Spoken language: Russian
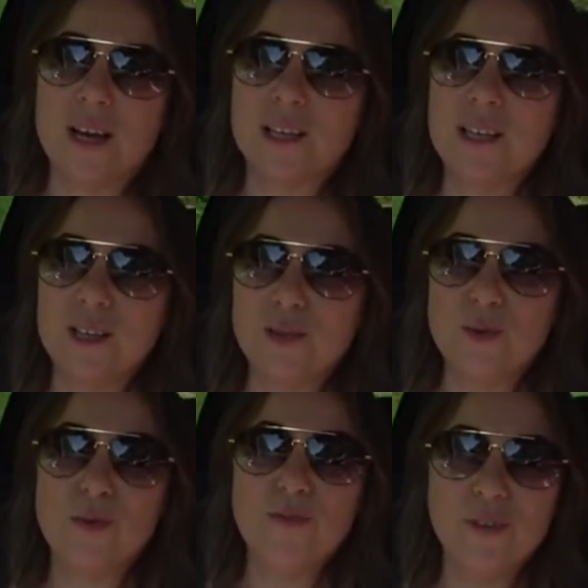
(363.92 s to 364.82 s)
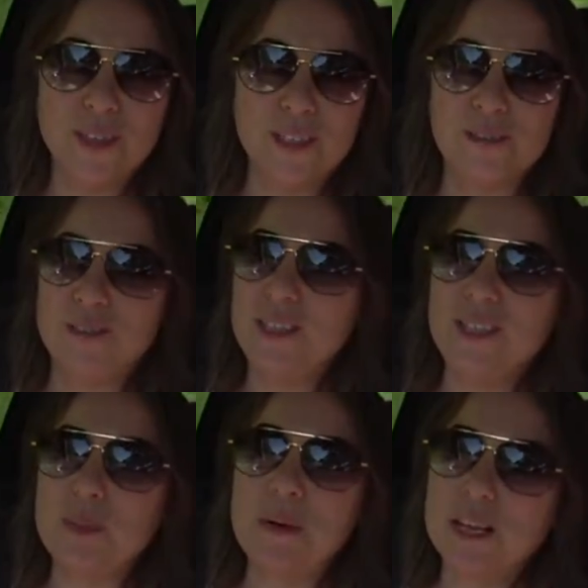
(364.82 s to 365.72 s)
Когда нет другого выхода, вы
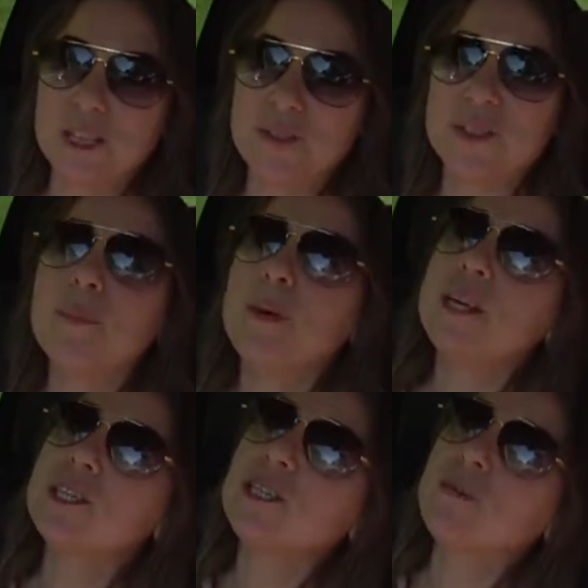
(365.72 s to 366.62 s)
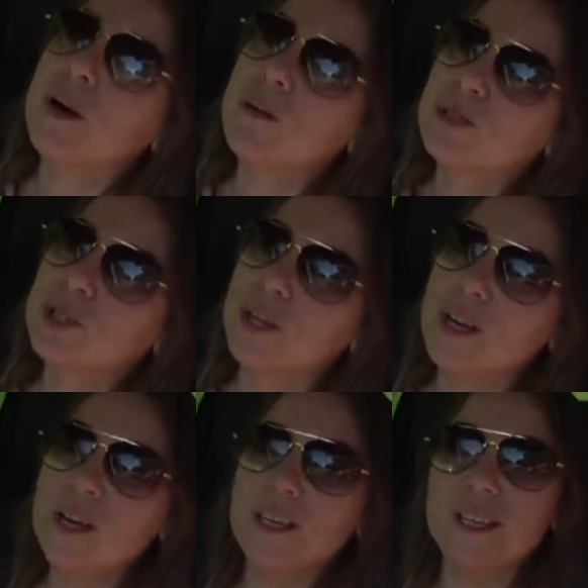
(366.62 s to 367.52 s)
не спрашиваете, а поешь ли к бабушке?
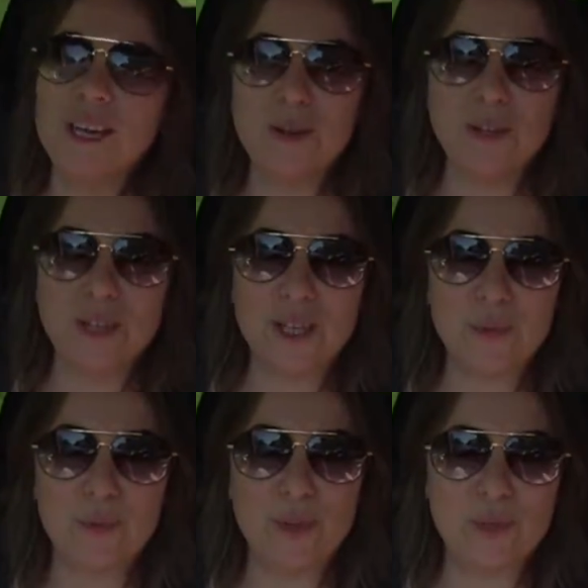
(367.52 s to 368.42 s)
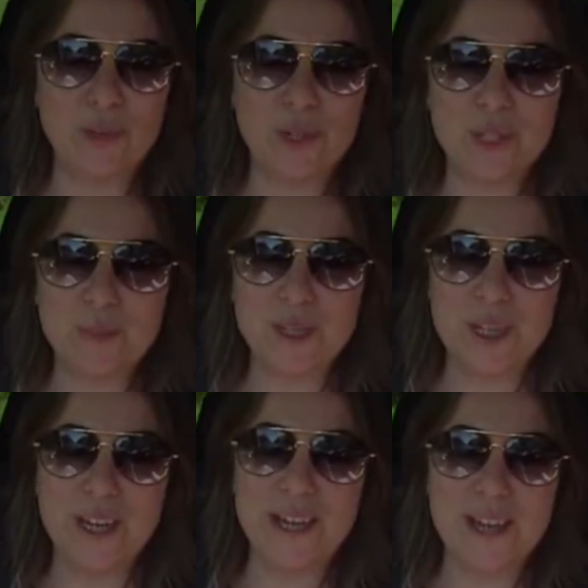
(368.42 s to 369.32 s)
Не даете даже почву для
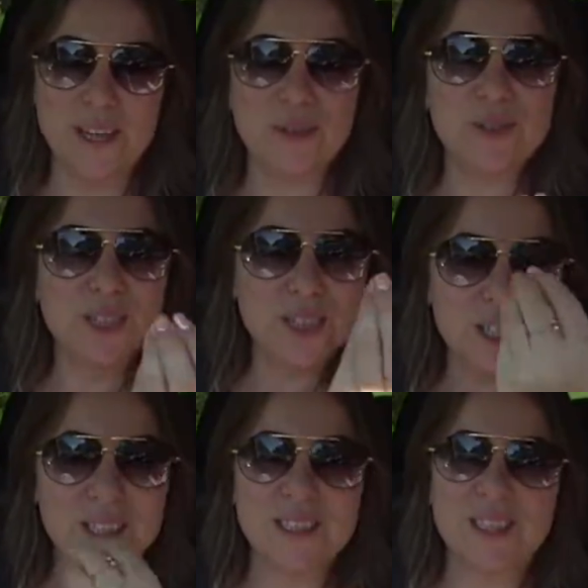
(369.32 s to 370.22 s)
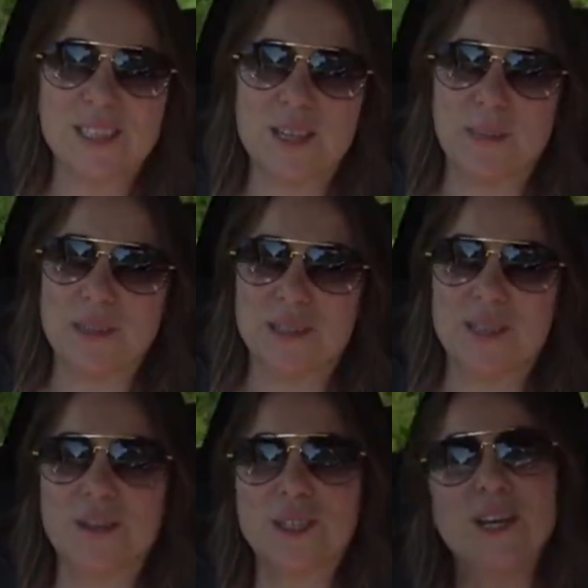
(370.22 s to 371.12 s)
размышления. А то он сейчас зацепится
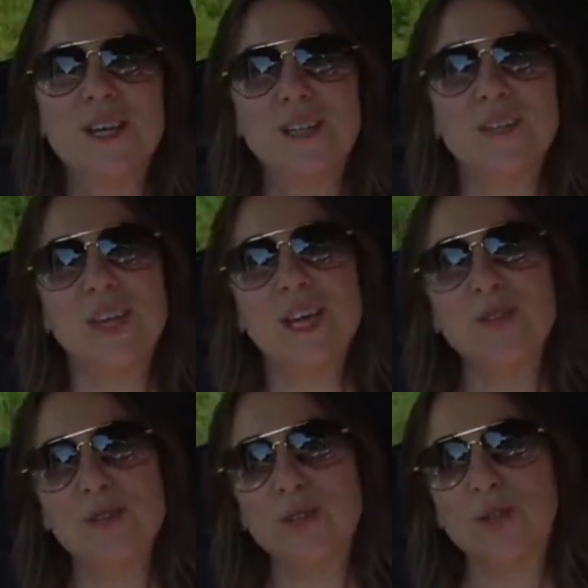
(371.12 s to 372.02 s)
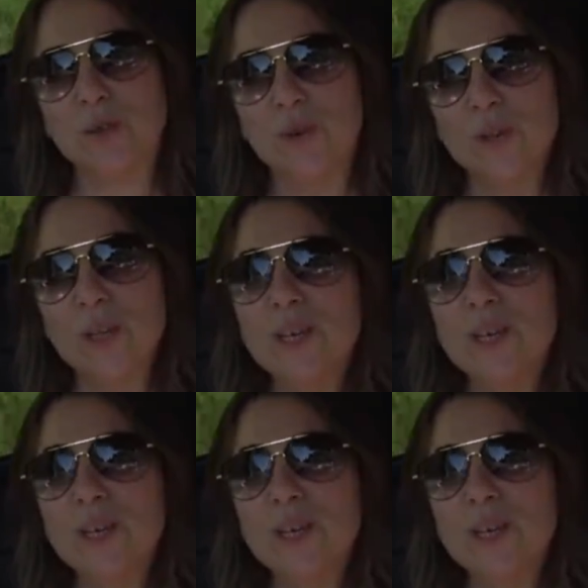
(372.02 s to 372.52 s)
за ваш извиняющийся тон,